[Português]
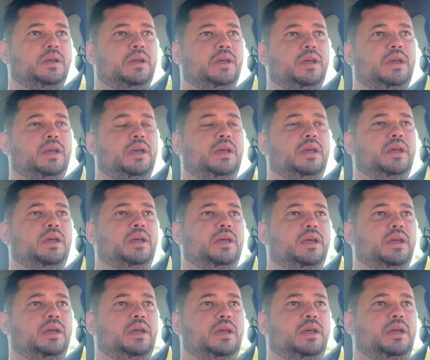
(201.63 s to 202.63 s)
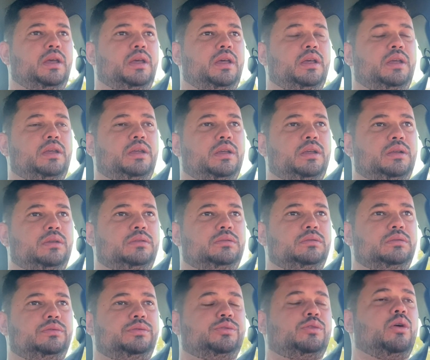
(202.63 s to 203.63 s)
É,
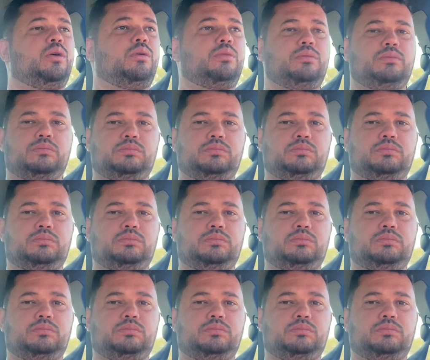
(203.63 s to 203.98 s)
ficou